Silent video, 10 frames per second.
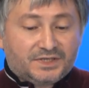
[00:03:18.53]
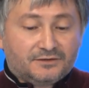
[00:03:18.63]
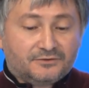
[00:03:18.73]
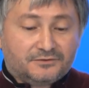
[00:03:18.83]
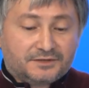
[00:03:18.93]

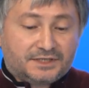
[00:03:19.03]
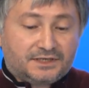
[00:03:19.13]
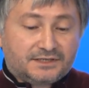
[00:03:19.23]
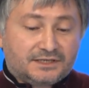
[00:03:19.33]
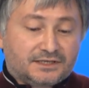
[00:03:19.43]
село
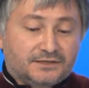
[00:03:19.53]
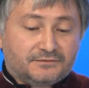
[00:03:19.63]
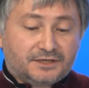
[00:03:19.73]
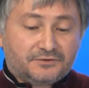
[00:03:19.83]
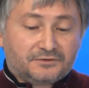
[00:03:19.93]
Огузерки
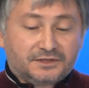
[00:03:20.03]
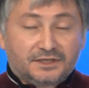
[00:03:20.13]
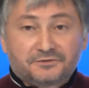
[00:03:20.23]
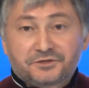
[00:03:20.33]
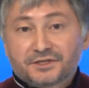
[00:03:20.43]
Кизлярского района
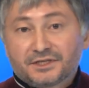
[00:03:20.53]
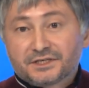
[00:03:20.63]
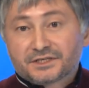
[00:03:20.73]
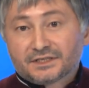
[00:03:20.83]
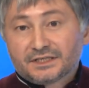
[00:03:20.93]
дало
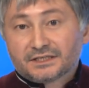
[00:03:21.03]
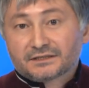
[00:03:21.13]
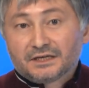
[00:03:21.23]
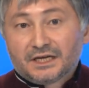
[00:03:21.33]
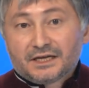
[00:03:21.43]
4
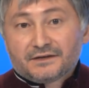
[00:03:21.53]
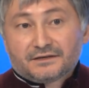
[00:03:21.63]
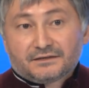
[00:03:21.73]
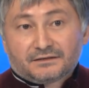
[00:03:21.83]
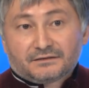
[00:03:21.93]
человека,
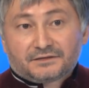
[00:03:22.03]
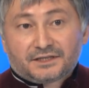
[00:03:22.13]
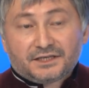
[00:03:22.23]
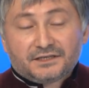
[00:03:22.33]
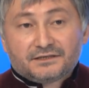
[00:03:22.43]
э,
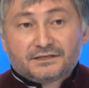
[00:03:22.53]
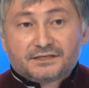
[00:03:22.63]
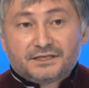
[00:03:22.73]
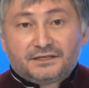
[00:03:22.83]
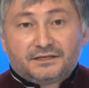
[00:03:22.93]
три
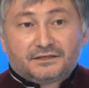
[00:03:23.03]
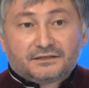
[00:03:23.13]
из них